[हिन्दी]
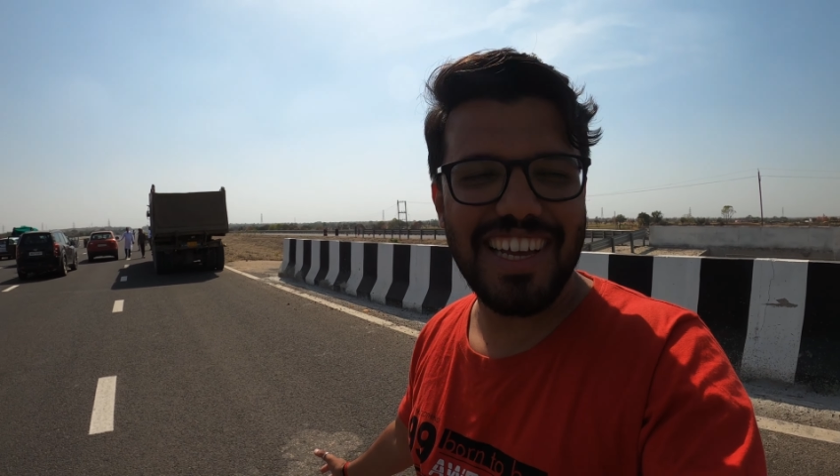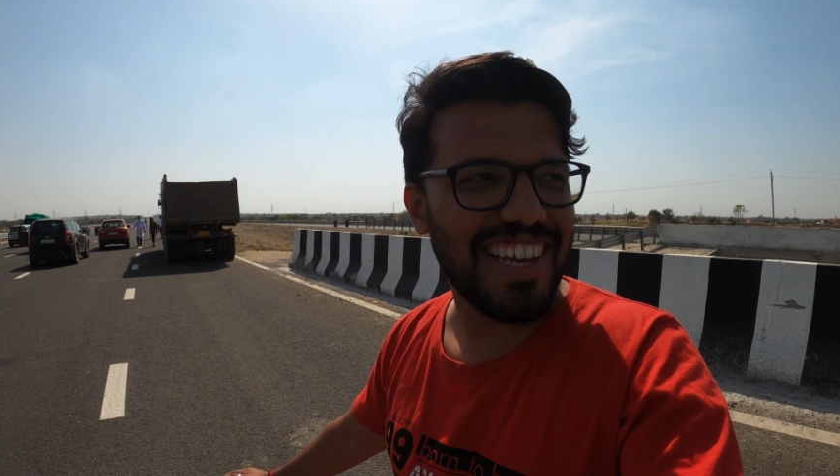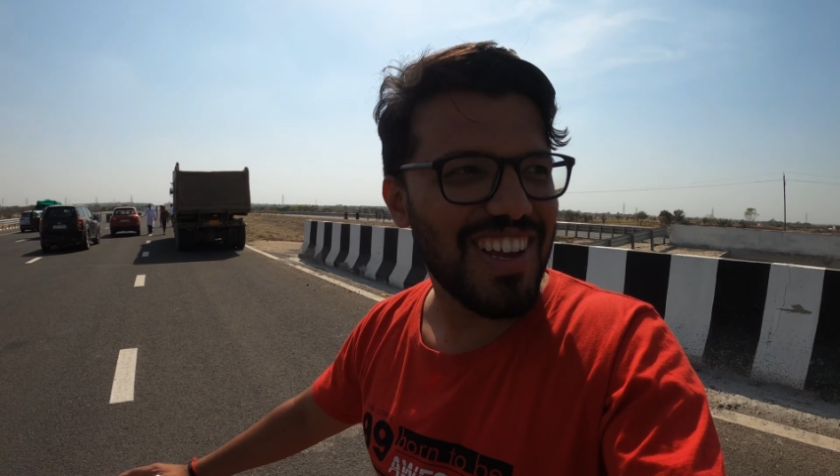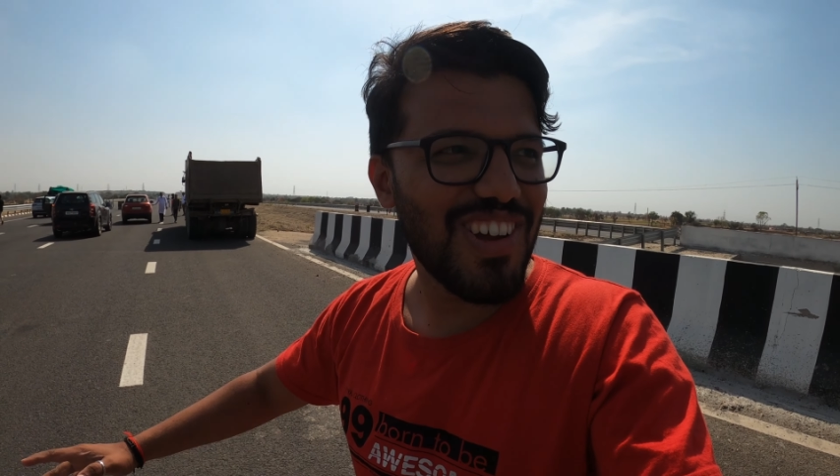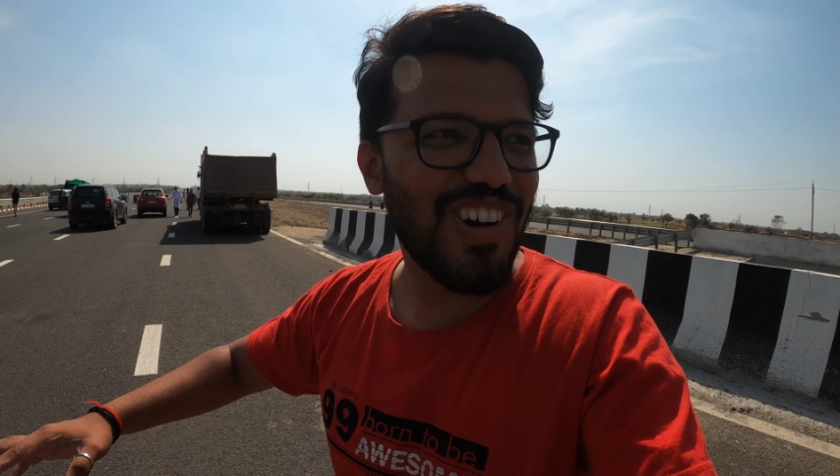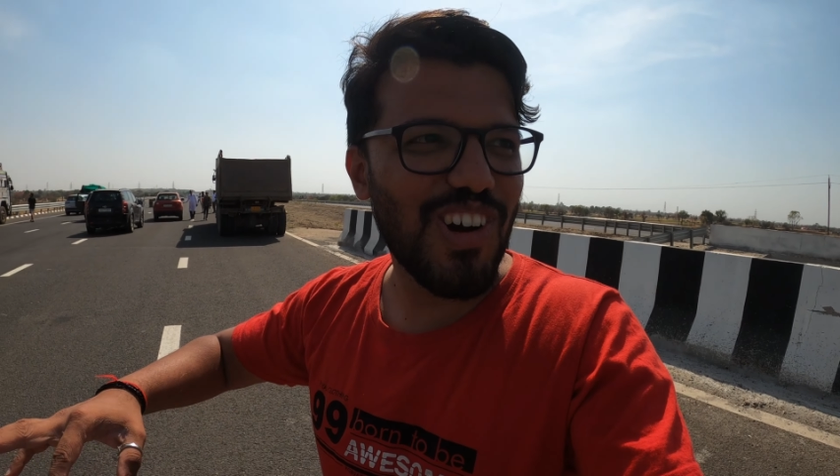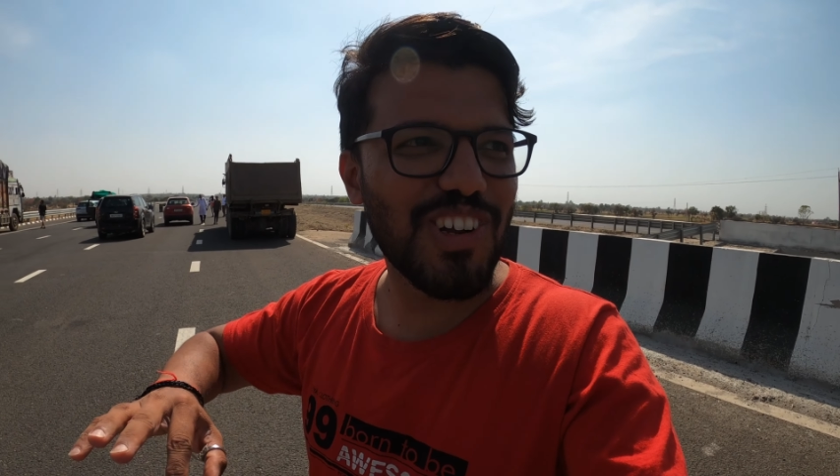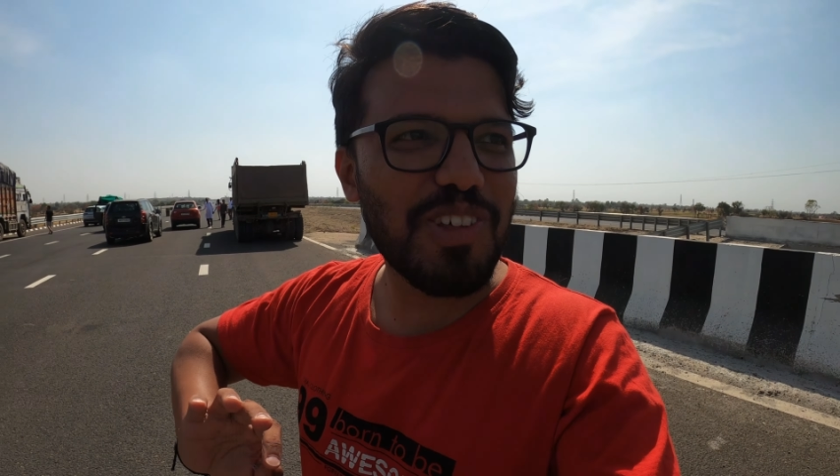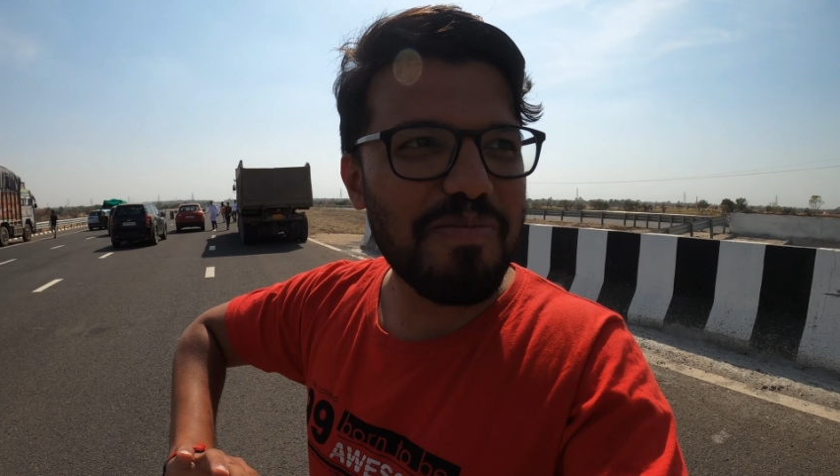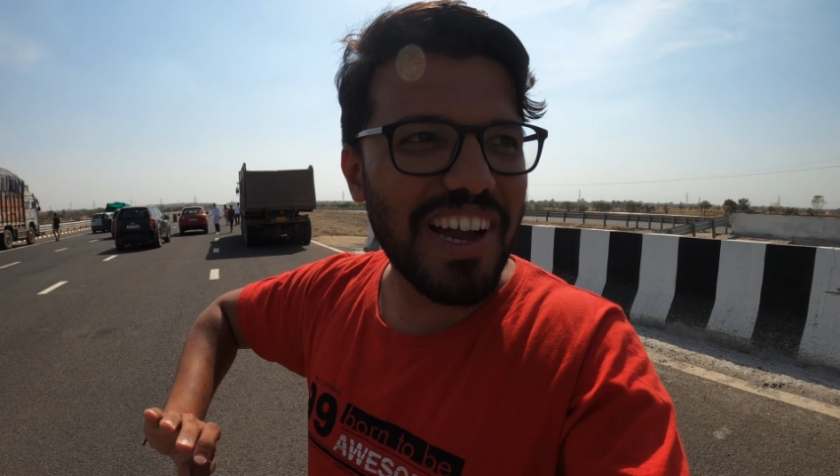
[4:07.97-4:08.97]
हैं
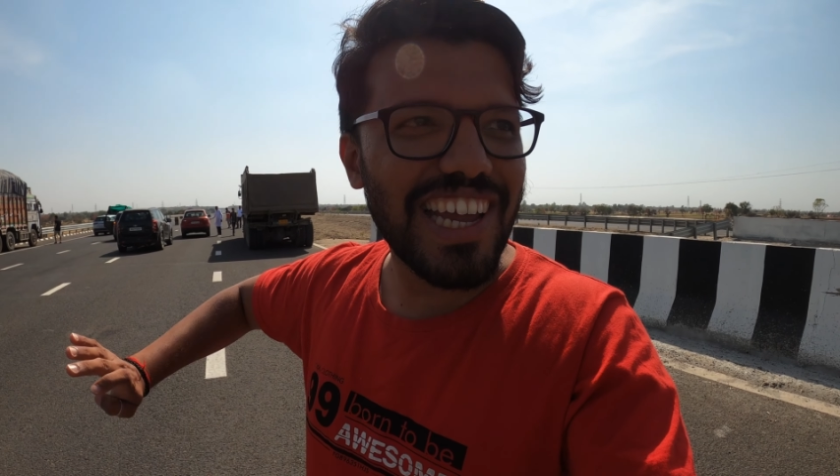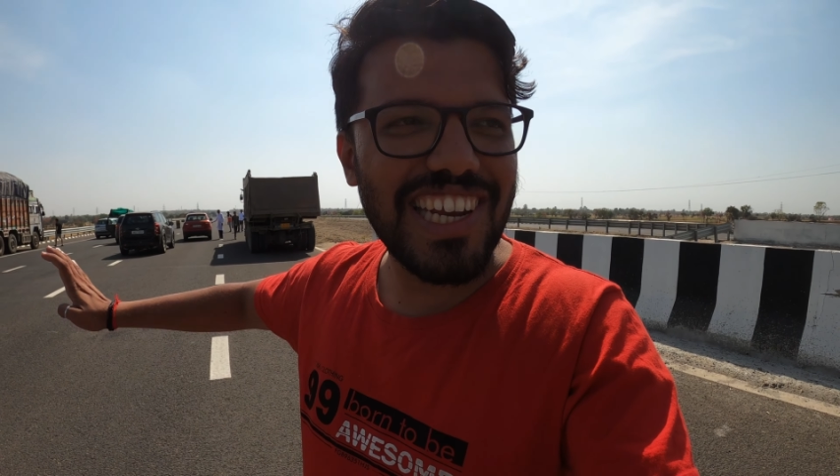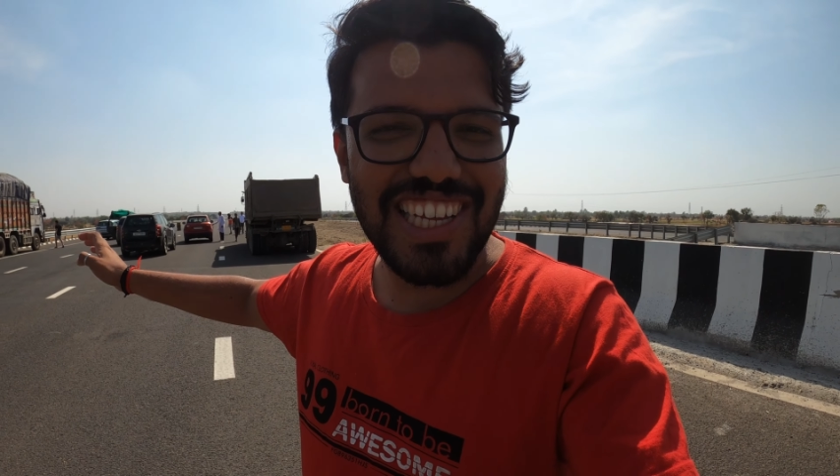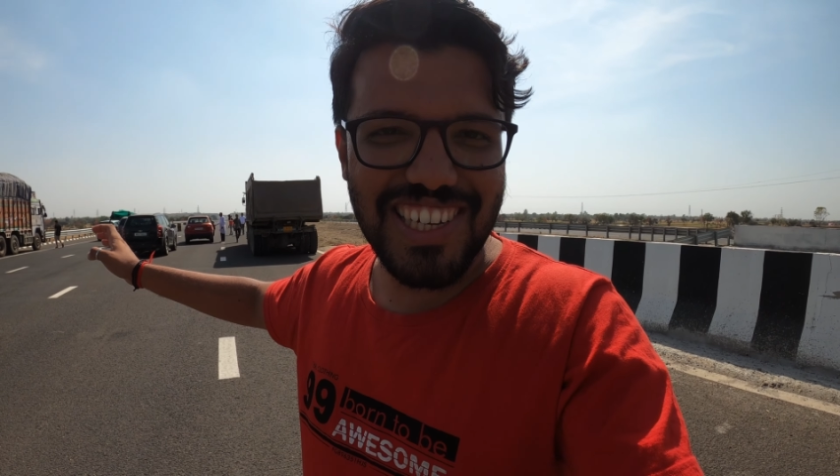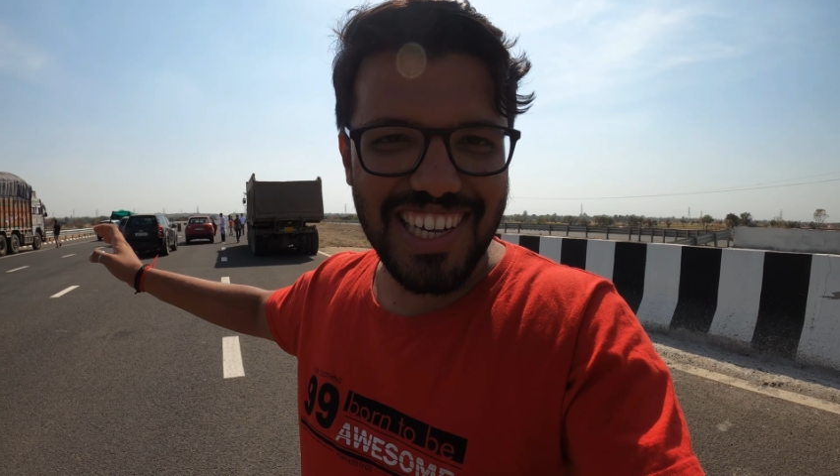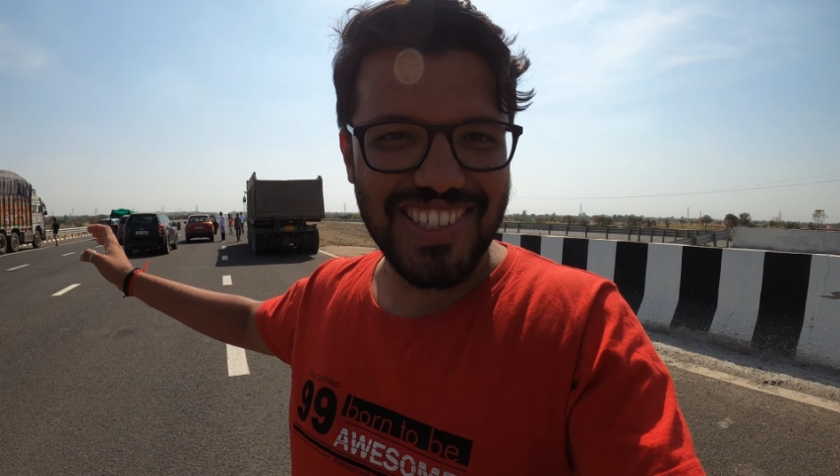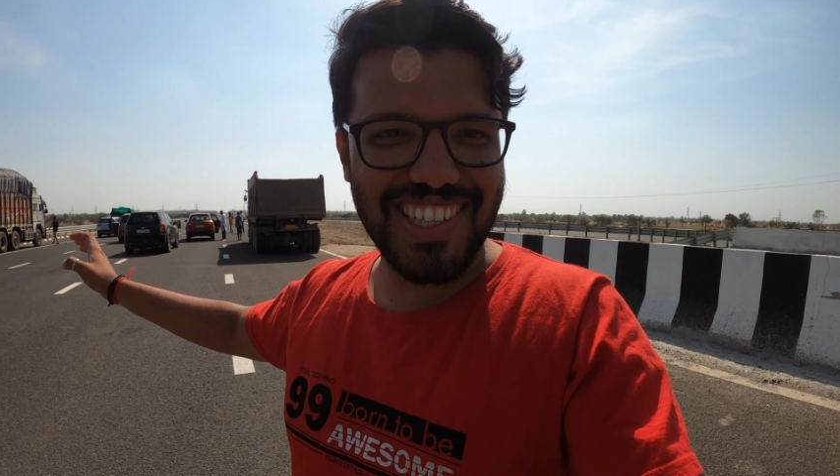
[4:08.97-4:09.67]
और तुम कहीं नहीं जा